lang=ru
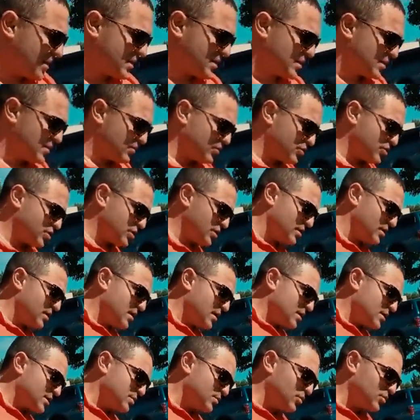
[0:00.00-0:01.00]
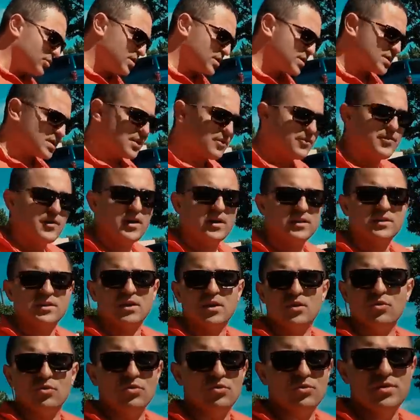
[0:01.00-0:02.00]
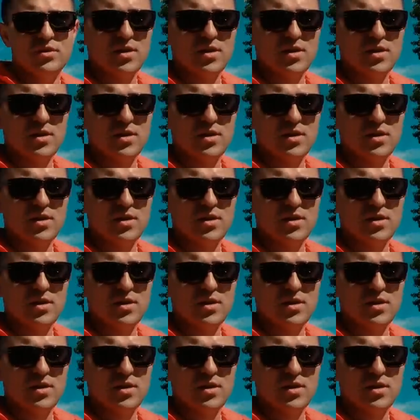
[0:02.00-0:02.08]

это очень смотрится эффектно, но